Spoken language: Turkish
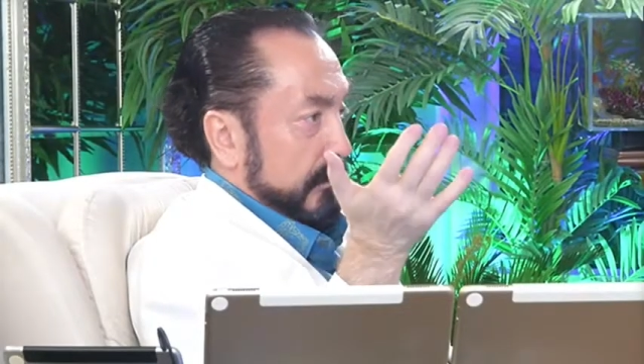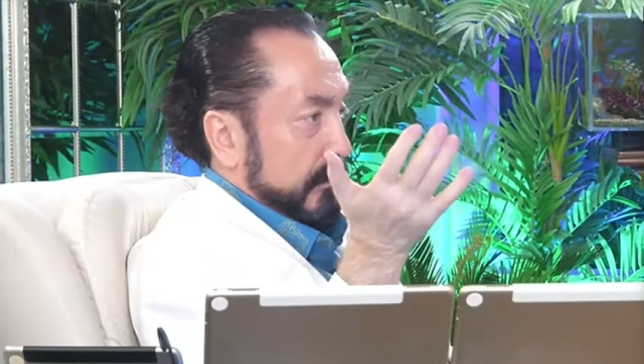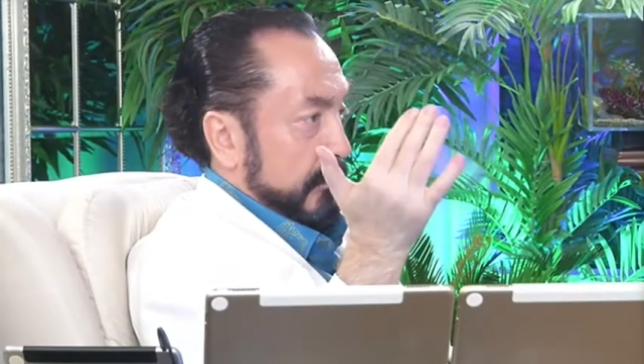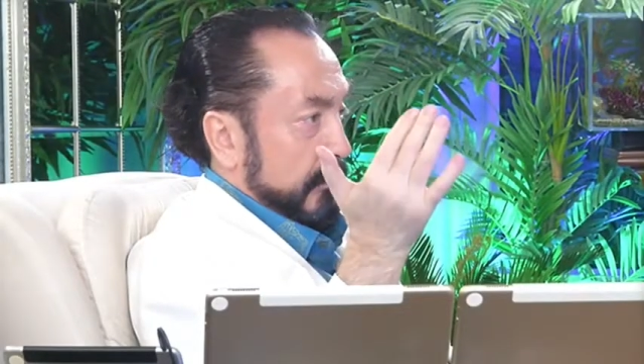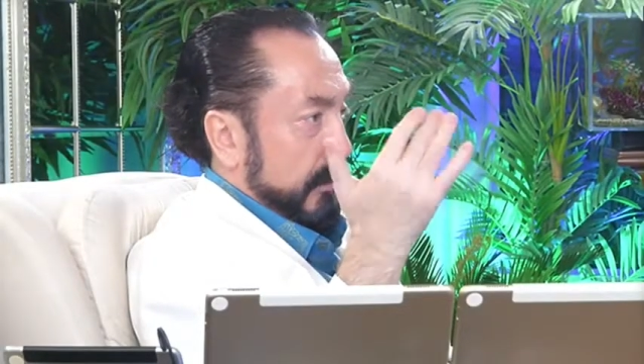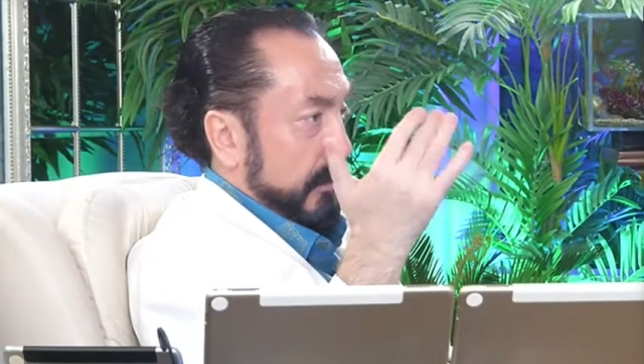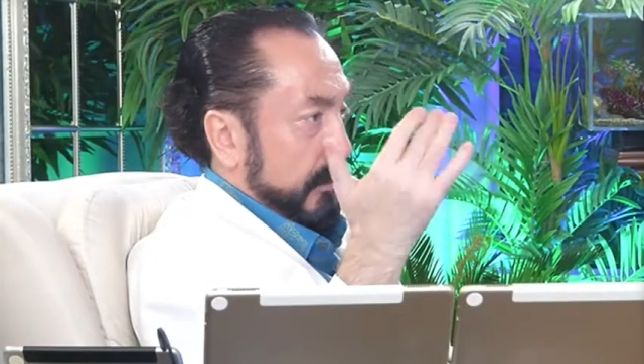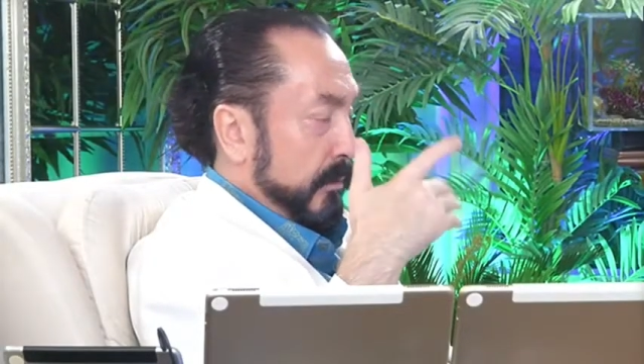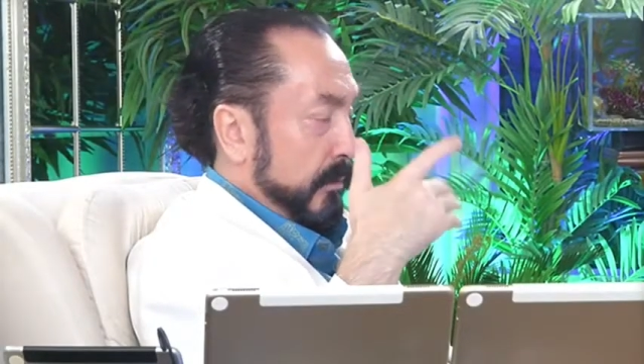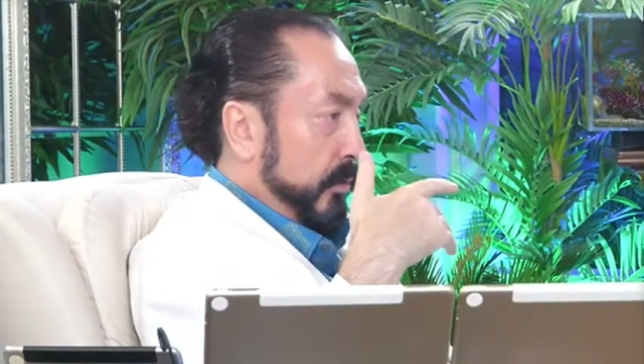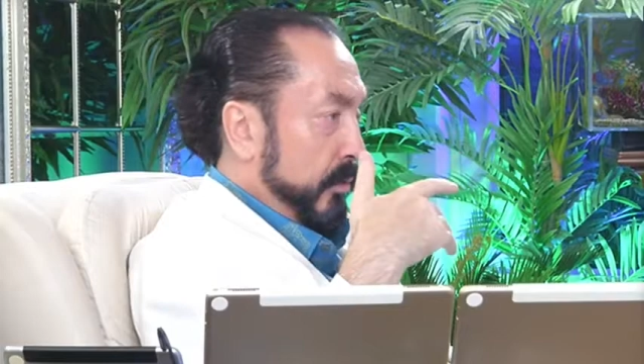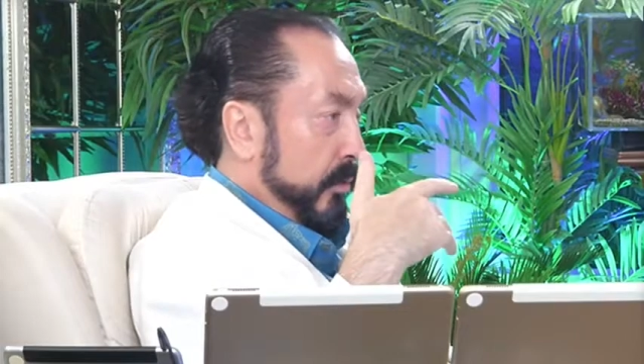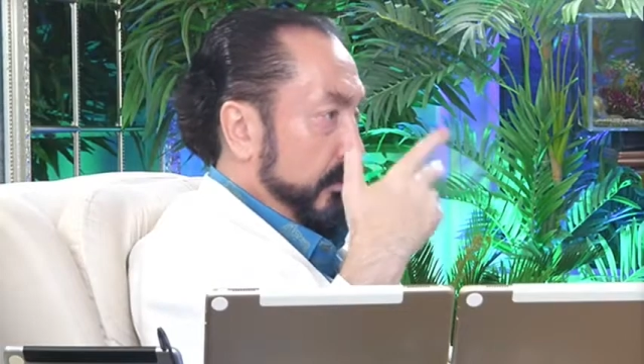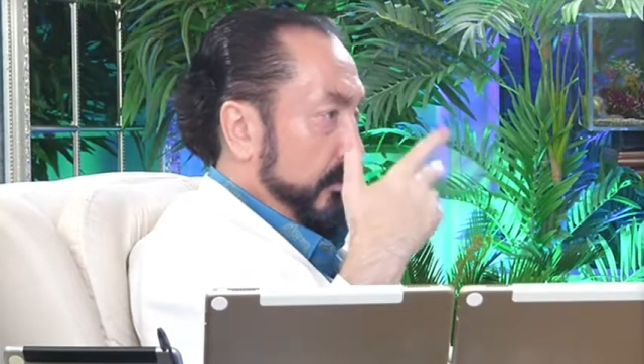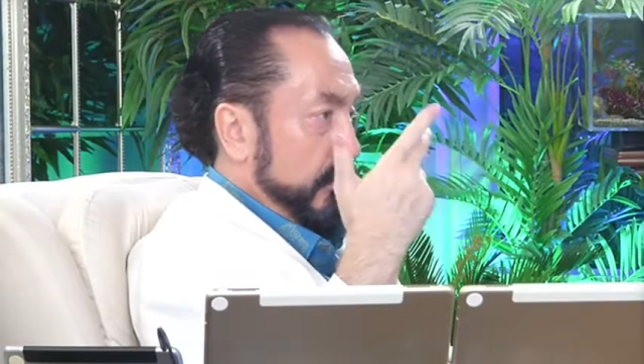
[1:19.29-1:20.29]
ve
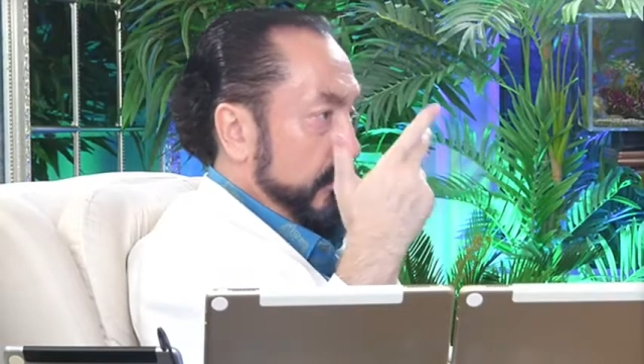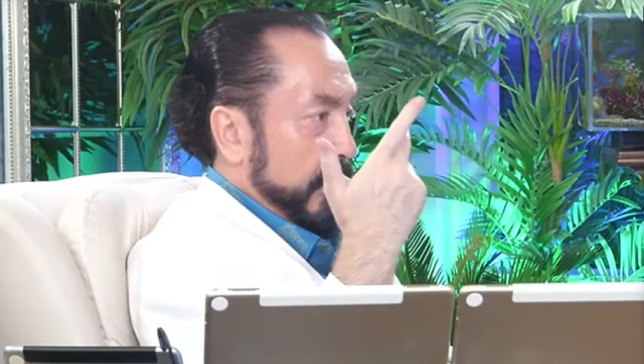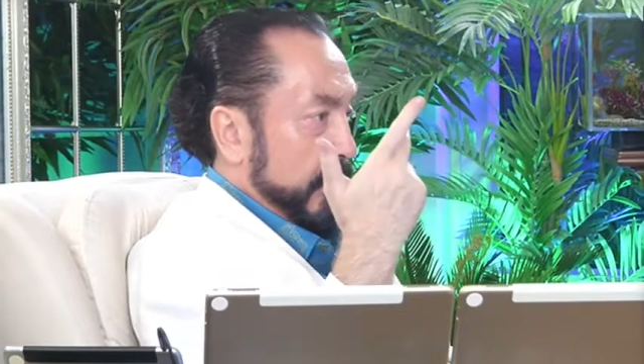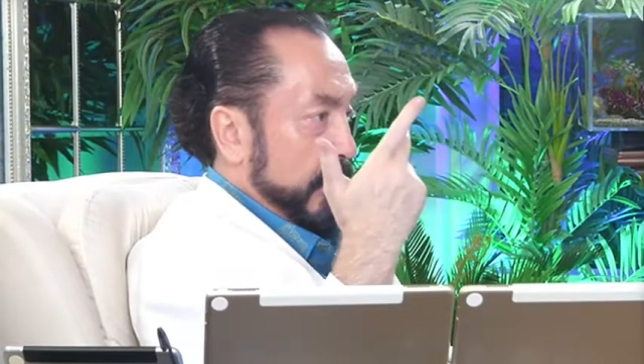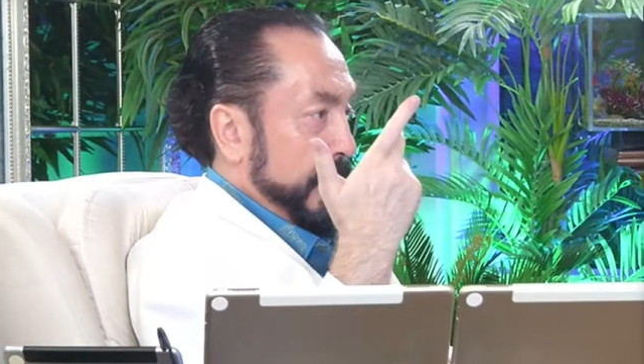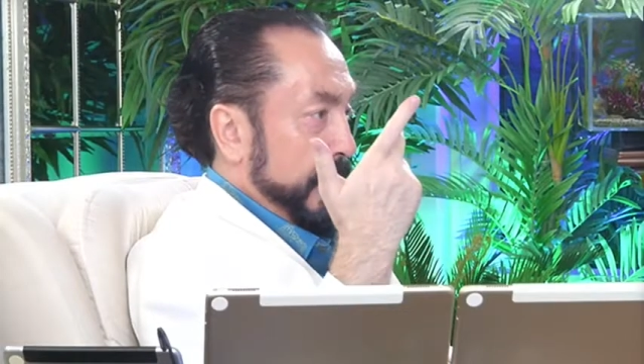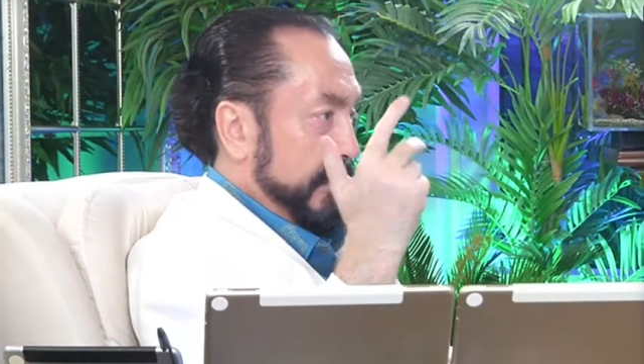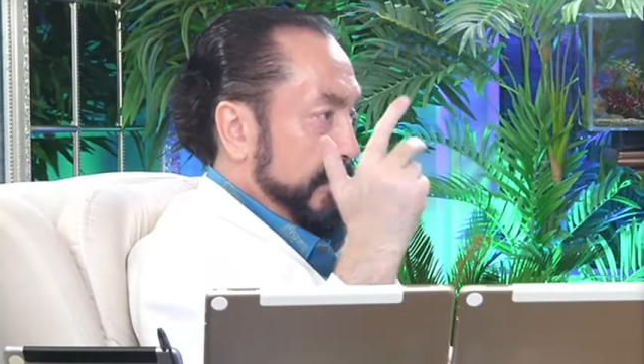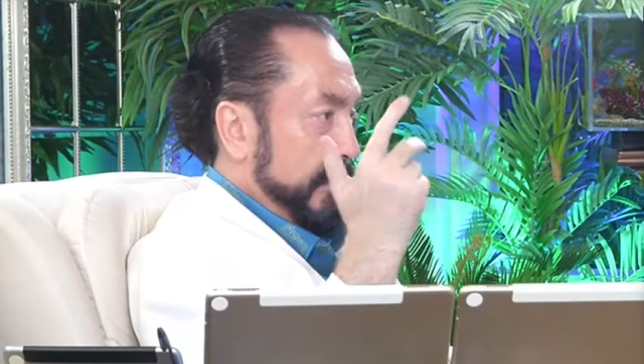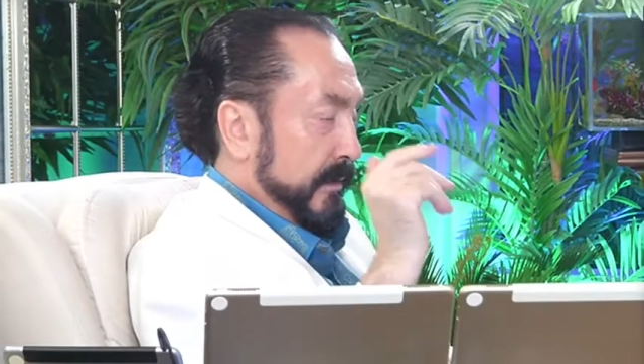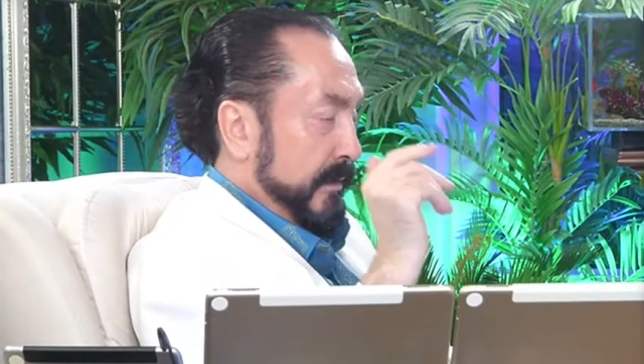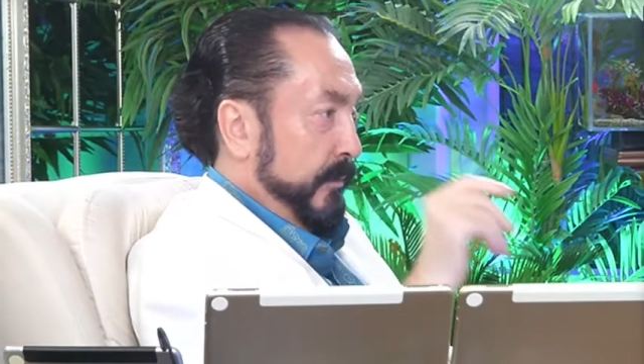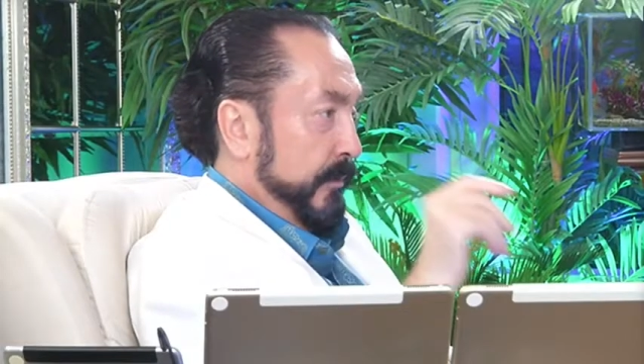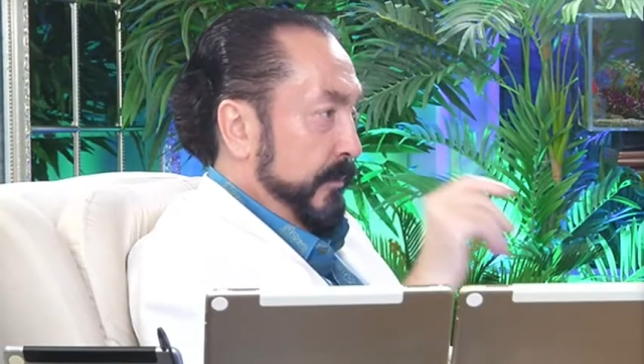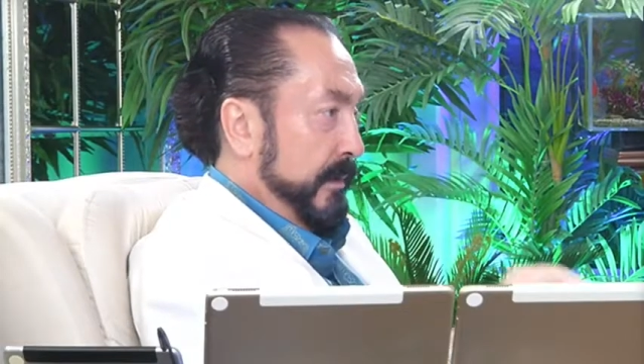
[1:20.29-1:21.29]
kolunun çapraz
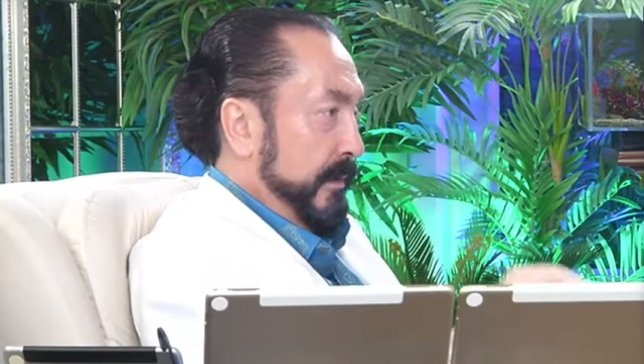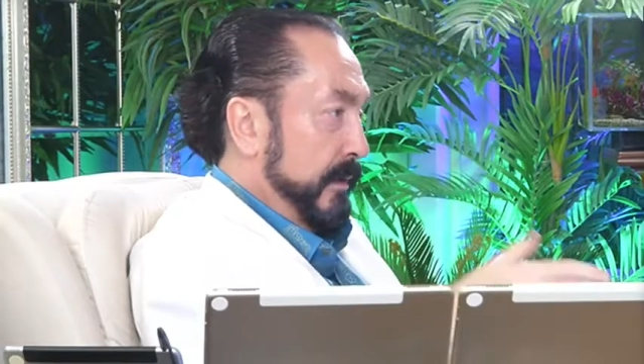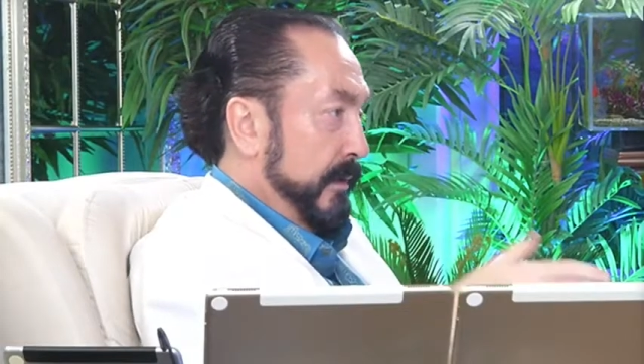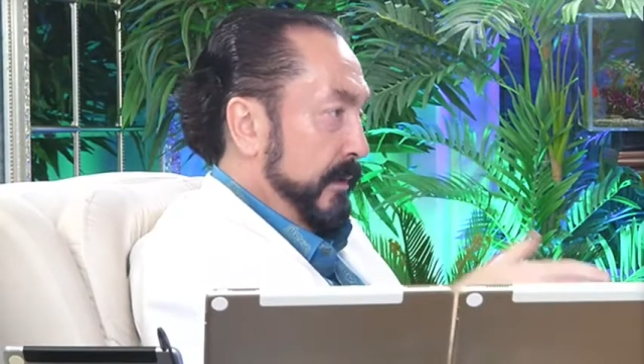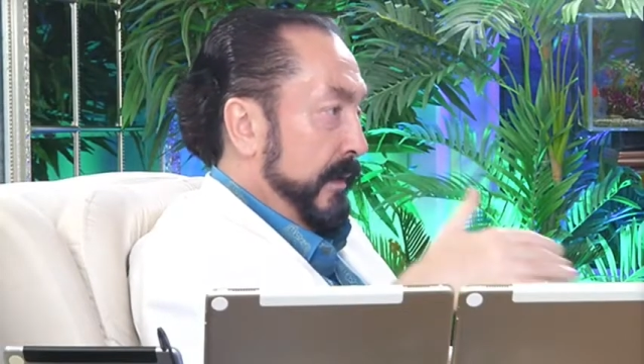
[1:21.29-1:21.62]
kesilmesidir.